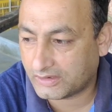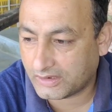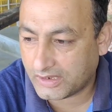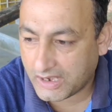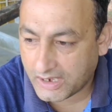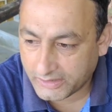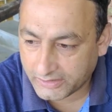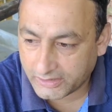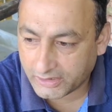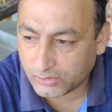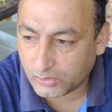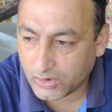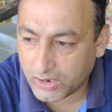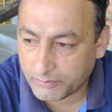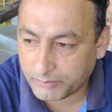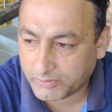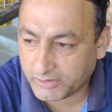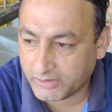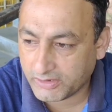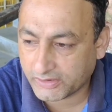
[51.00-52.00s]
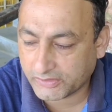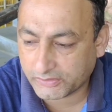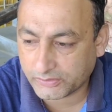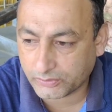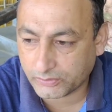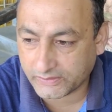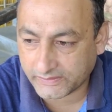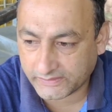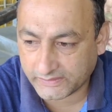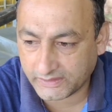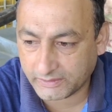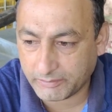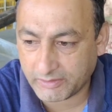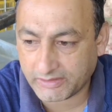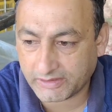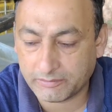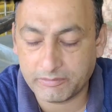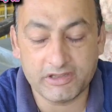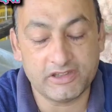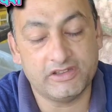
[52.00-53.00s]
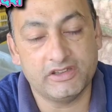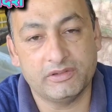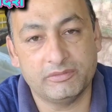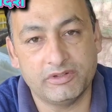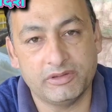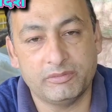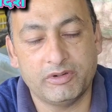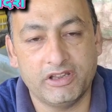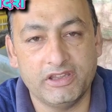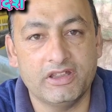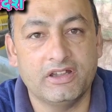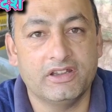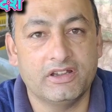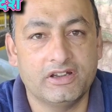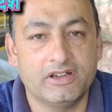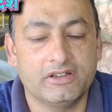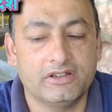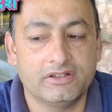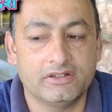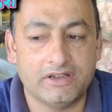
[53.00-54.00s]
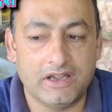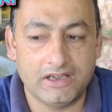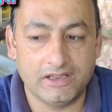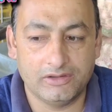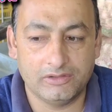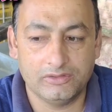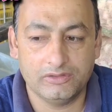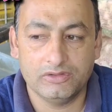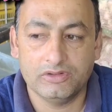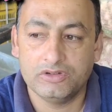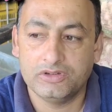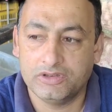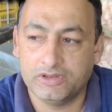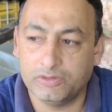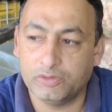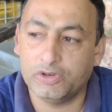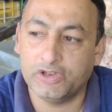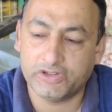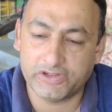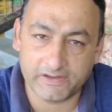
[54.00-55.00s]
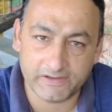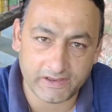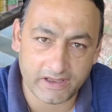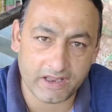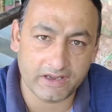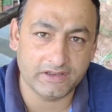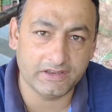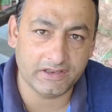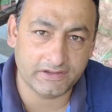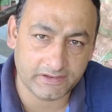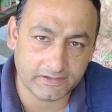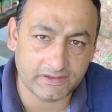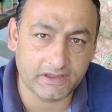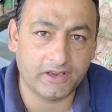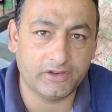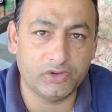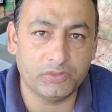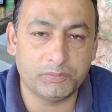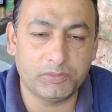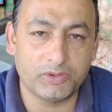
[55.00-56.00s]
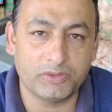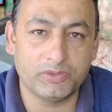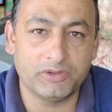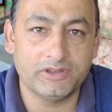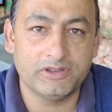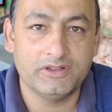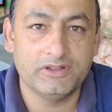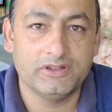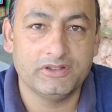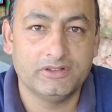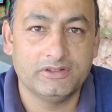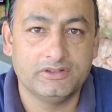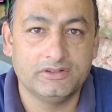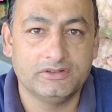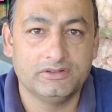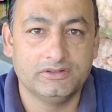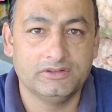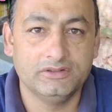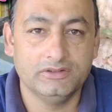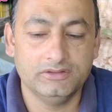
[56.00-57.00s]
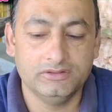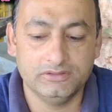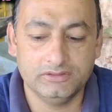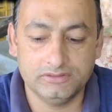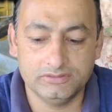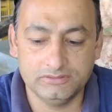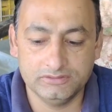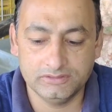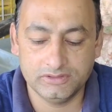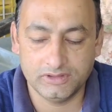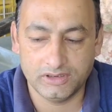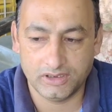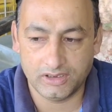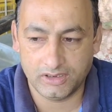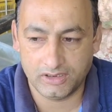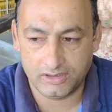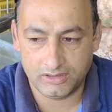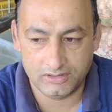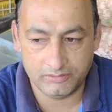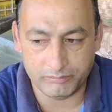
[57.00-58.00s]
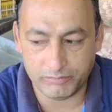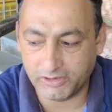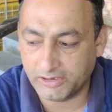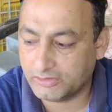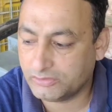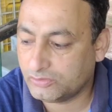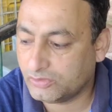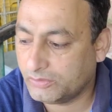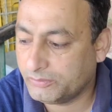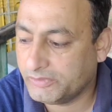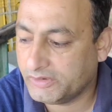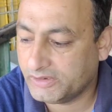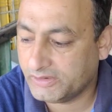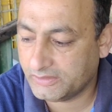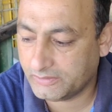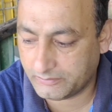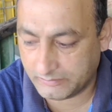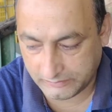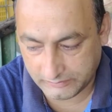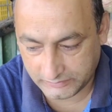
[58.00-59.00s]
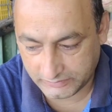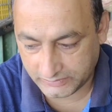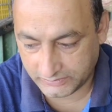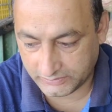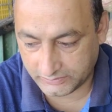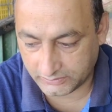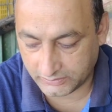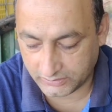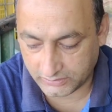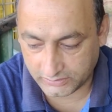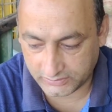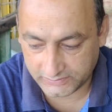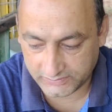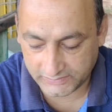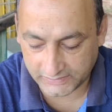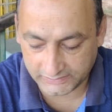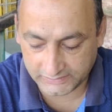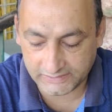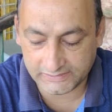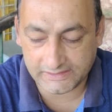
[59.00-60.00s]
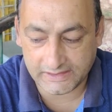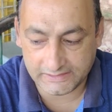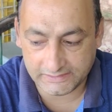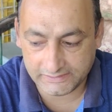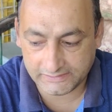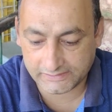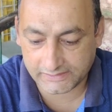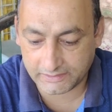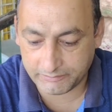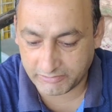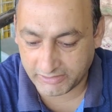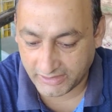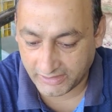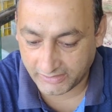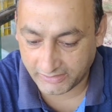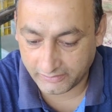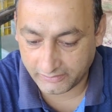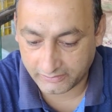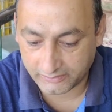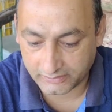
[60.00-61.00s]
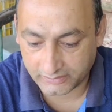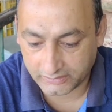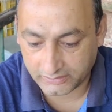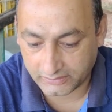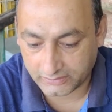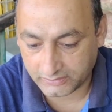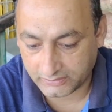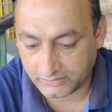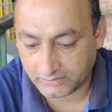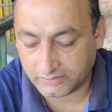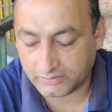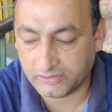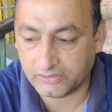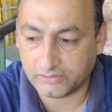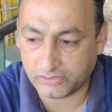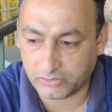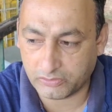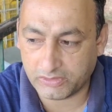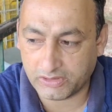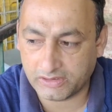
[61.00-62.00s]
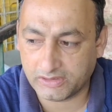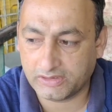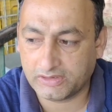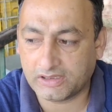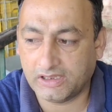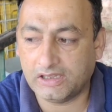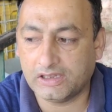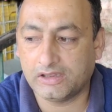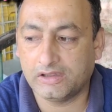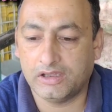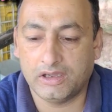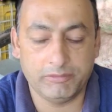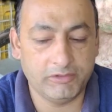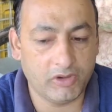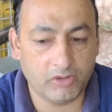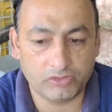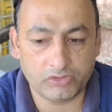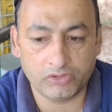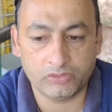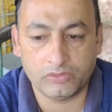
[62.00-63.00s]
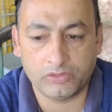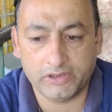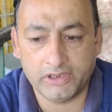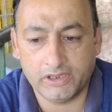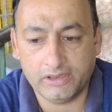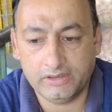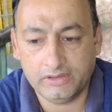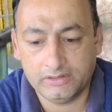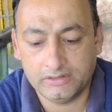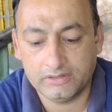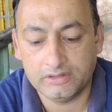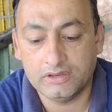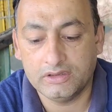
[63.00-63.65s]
रेड येलो आपकी एक सौ अस्सी रुपये तक बेची है हमने बढ़िया रेड येलो तो नीचे से आ रही नीचे से आ रही है ऊपर को बीन बीन रेट बीन तो अभी छत्तीस सैंतीस के बाजार है क्योंकि कल अभी ऑक्शन होनी है